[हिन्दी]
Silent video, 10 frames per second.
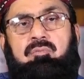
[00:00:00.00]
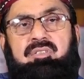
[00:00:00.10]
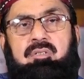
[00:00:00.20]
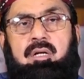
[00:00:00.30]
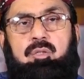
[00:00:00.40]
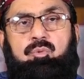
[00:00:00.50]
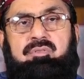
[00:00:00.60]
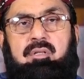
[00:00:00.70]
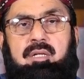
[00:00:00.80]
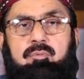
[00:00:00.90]
वसलात
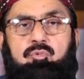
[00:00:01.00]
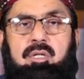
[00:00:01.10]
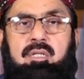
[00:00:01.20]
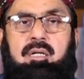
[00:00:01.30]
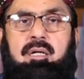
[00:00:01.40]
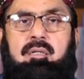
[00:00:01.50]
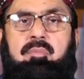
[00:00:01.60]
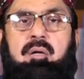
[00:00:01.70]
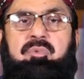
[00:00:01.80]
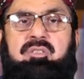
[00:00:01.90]
वसलाम अला
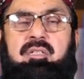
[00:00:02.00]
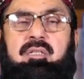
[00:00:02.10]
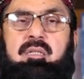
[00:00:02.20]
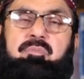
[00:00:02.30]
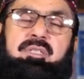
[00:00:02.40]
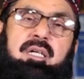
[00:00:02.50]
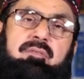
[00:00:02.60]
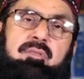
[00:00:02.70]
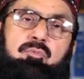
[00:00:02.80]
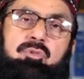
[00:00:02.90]
आमाम सैदम्बिया
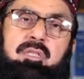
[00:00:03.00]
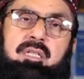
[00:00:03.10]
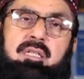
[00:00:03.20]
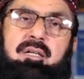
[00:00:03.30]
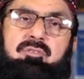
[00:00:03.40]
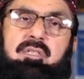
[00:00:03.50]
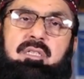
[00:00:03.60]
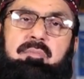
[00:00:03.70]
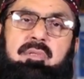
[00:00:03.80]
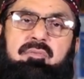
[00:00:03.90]
वलमरसलिन ला
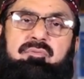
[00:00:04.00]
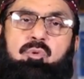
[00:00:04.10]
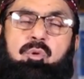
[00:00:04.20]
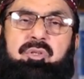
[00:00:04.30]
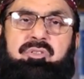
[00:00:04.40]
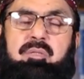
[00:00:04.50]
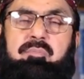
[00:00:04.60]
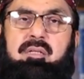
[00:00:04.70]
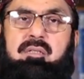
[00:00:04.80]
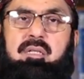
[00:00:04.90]
सैम
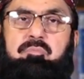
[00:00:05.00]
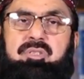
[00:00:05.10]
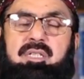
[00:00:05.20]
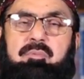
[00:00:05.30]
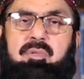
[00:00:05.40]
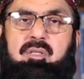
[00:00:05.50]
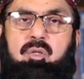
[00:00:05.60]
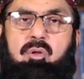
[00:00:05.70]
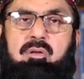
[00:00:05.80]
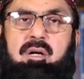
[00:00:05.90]
नफ़रबशरबादलम्बिया
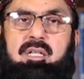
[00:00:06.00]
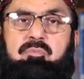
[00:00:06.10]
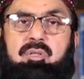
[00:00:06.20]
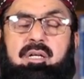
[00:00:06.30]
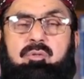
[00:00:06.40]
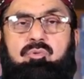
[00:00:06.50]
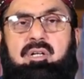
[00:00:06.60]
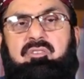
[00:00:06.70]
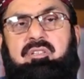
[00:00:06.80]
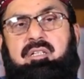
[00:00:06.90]
बिलकौरगालिब
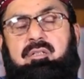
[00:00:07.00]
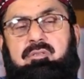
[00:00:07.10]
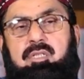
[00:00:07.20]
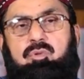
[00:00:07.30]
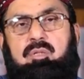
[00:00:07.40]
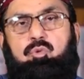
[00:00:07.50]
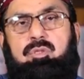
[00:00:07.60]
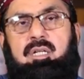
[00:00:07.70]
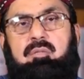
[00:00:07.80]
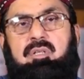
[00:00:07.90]
खैरनासरीन सैदनबू
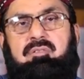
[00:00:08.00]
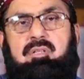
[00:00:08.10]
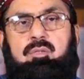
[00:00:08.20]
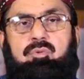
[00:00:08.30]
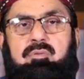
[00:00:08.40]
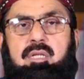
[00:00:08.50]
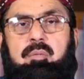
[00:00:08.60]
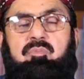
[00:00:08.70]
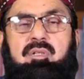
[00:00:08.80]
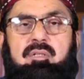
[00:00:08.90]
तालब
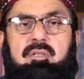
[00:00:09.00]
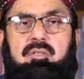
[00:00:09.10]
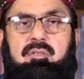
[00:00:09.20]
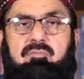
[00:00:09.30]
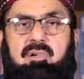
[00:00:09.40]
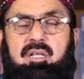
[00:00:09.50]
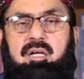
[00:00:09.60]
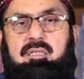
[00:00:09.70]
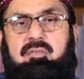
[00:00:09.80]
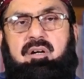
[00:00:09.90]
वसलाम
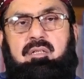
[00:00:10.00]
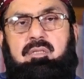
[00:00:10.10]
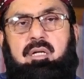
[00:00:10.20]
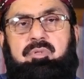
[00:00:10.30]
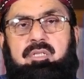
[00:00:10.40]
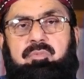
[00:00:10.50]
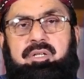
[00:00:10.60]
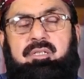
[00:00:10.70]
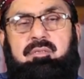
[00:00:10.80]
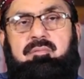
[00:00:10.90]
वाली व असाबी
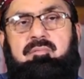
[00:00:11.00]
अजमैन